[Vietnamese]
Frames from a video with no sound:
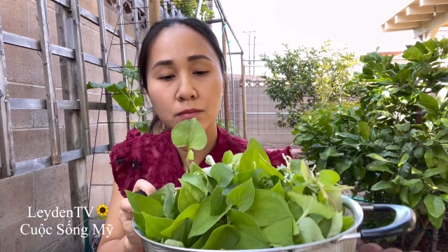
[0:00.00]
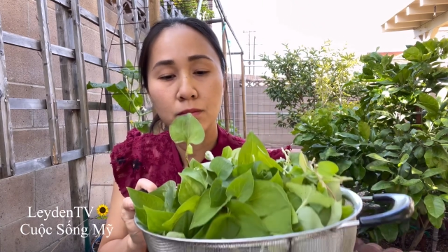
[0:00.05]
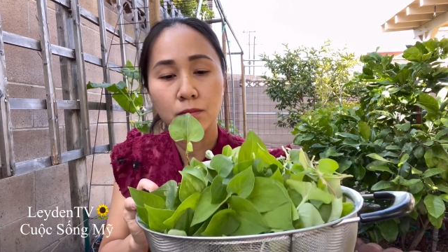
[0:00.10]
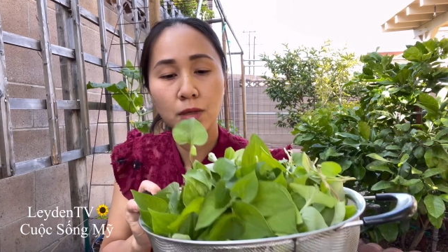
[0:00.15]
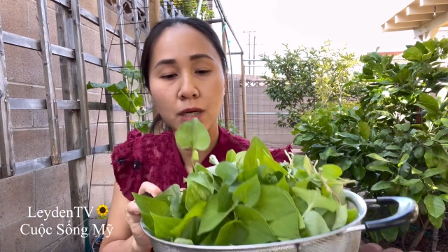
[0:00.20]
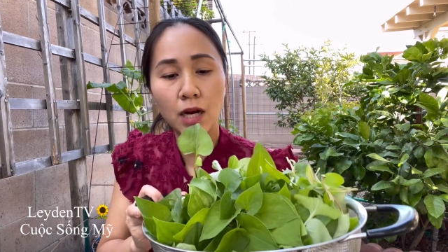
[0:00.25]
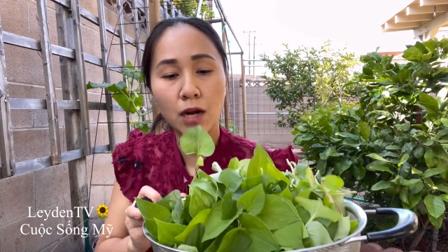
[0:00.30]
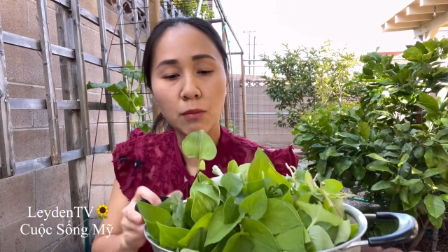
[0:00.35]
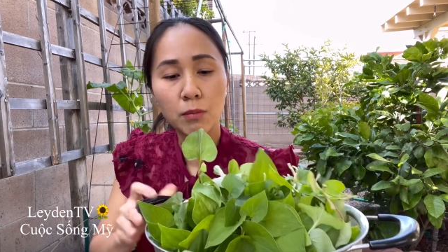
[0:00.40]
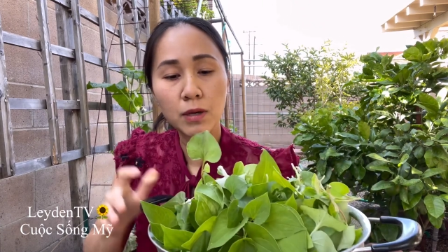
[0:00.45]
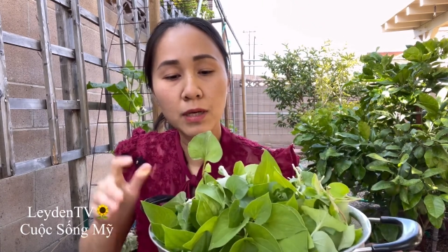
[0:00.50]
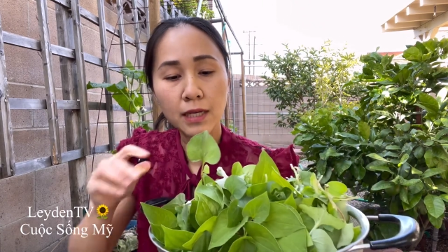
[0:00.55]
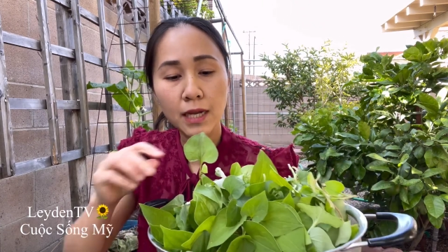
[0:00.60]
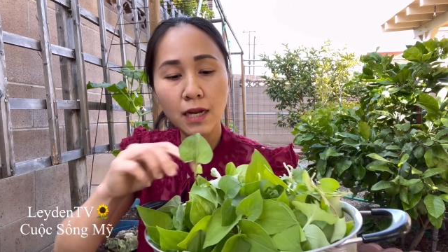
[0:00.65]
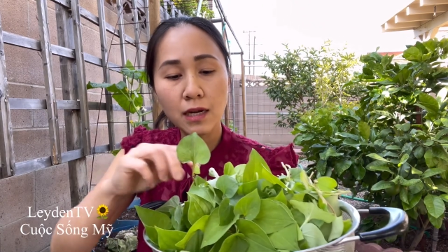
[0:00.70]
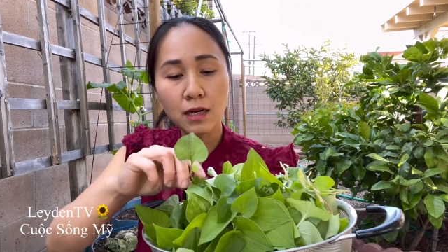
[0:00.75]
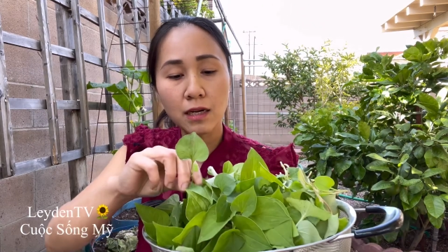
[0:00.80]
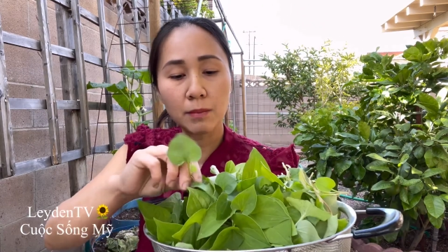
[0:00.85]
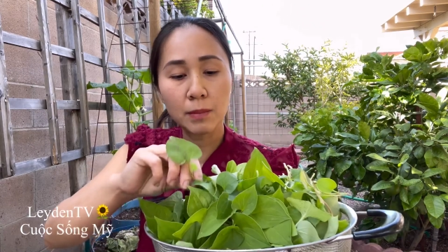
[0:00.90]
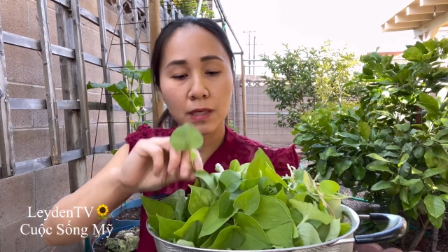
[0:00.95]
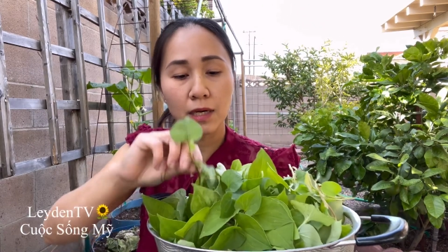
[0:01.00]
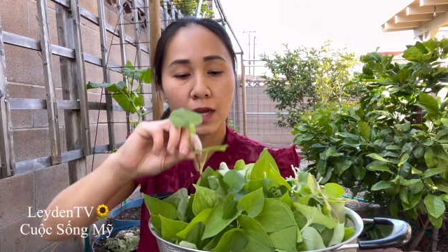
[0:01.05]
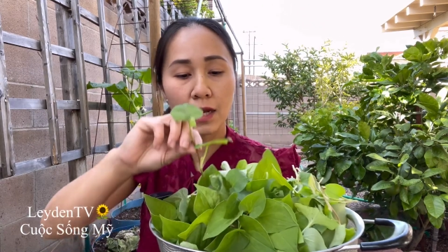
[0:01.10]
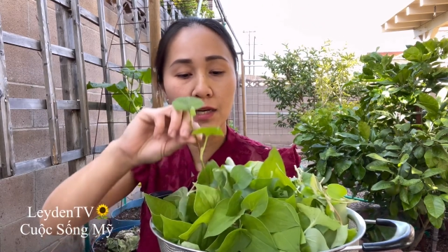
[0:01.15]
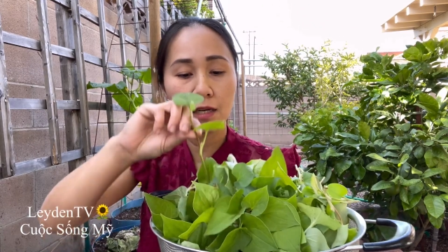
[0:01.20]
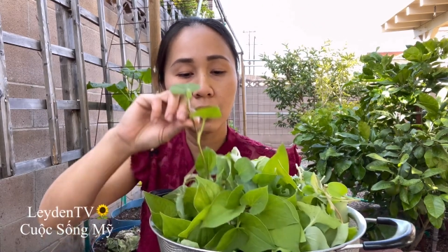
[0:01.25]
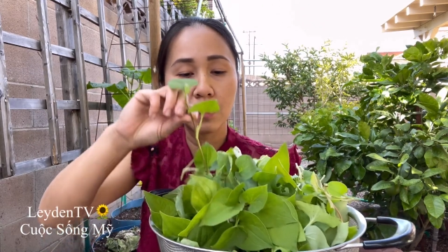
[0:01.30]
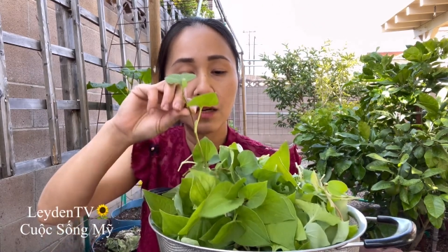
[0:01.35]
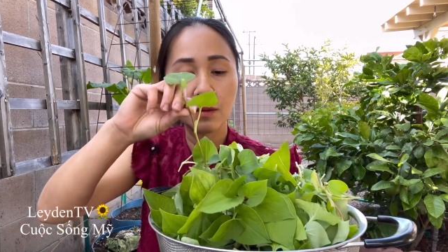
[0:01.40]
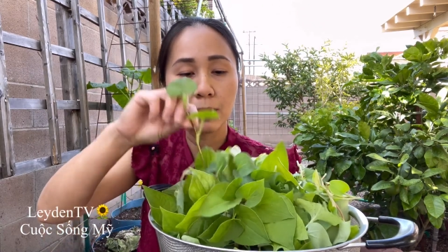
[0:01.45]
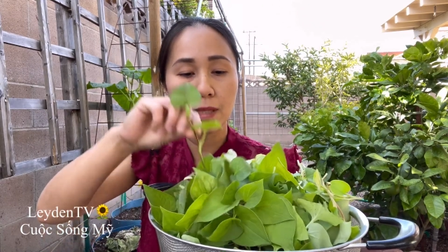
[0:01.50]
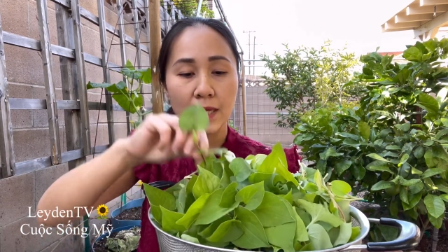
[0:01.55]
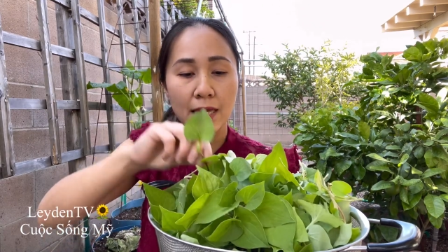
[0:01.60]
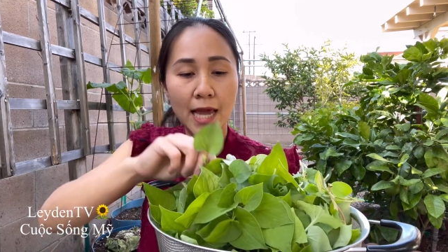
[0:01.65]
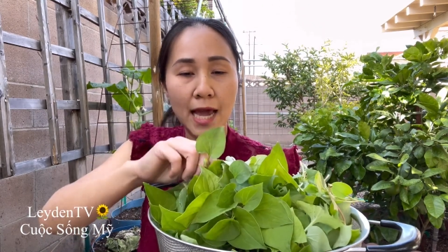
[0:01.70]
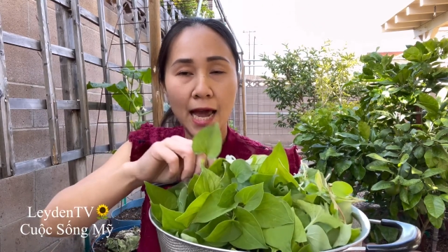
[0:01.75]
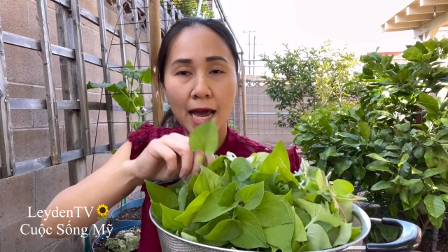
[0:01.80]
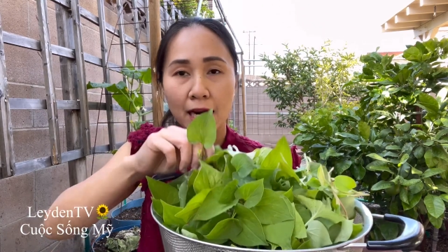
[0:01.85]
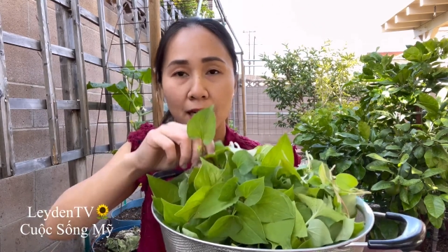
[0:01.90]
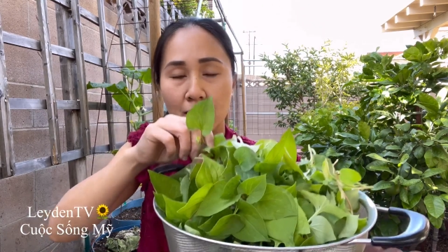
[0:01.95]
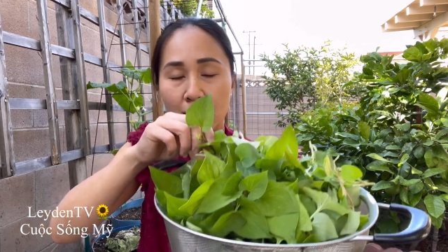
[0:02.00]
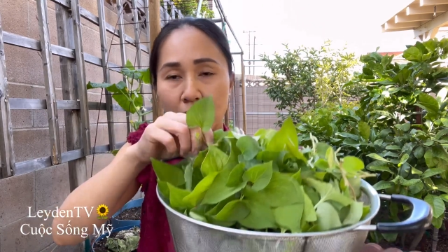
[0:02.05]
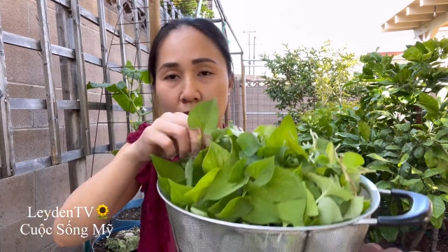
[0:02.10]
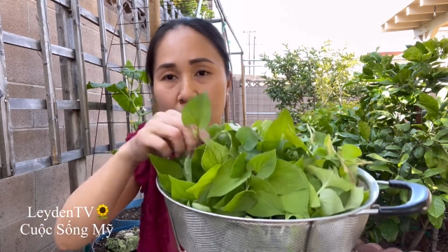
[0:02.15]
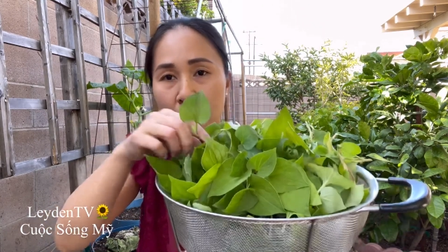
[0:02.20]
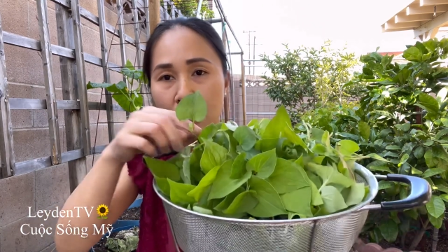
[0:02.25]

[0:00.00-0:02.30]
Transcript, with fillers: mình không có cắt á, mình để nó hơi bị già rồi.